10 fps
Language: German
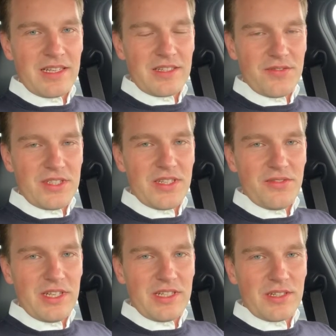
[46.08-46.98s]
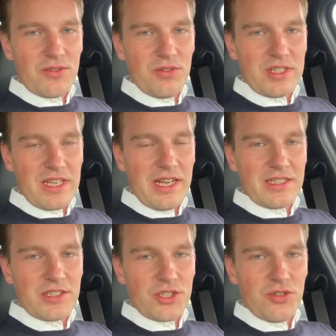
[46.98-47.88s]
Das wird hier wieder eine coole Sache,
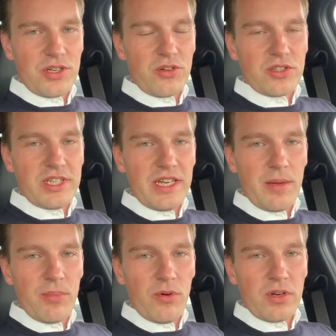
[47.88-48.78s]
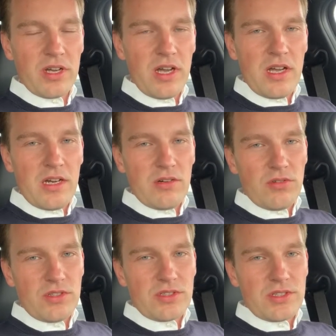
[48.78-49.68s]
eine schöne Containerburg
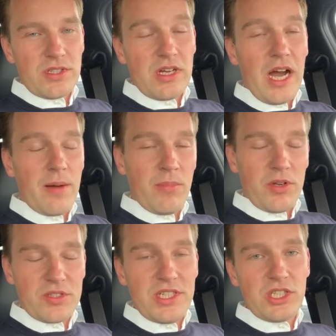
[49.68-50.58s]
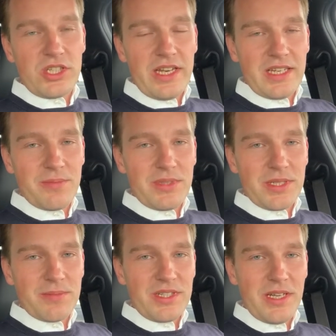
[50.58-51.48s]
und äh, haben auch Sie ständig mit
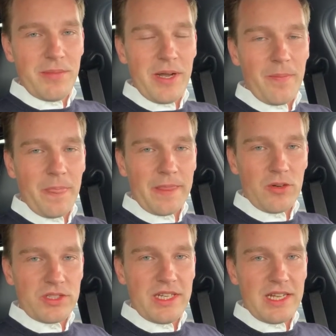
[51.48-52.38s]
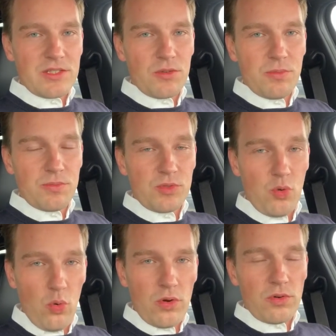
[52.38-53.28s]
dem Thema Container zu
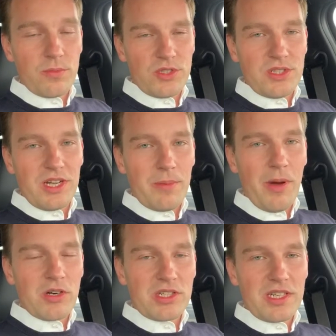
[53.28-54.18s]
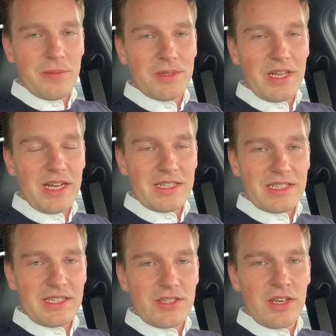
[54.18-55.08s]
tun und müssen Ihre Baustellen damit
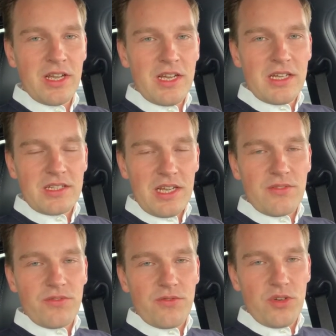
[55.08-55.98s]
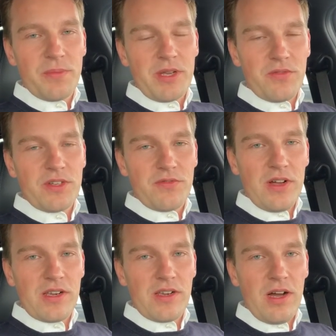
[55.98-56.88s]
einrichten, dann würde ich mich auf jeden
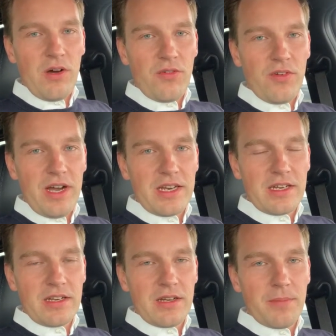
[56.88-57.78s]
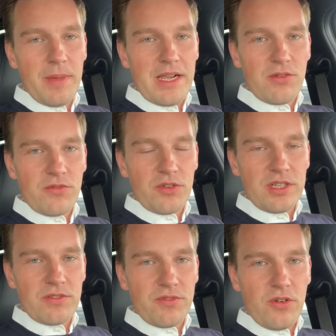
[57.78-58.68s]
Fall auf eine Meldung von
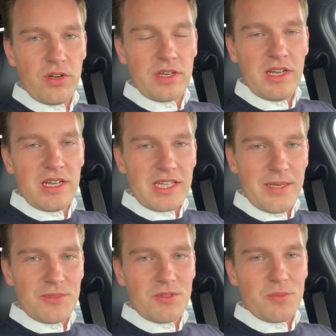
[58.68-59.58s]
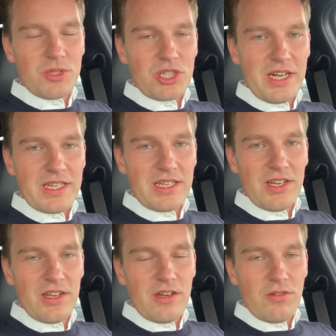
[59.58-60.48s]
Ihnen freuen. Geben Sie uns Bescheid
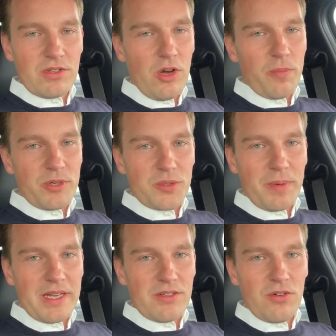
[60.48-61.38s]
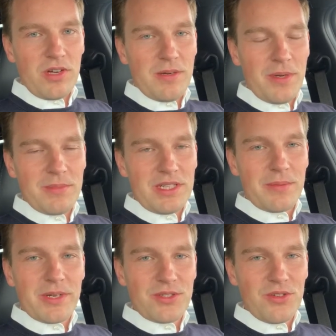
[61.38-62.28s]
und auch Besprechungen immer mit
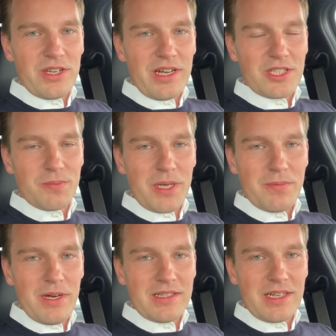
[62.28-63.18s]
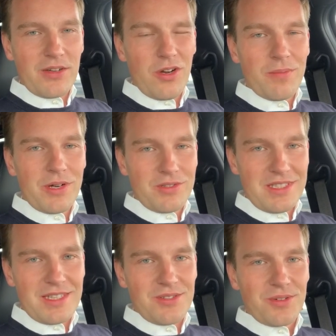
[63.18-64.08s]
Ihrem persönlichen Ansprechpartner gehören bei uns
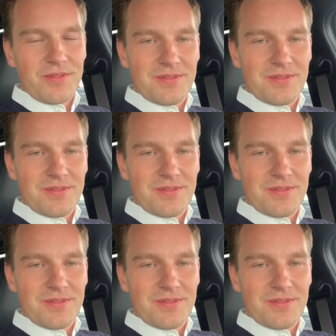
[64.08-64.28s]
dazu.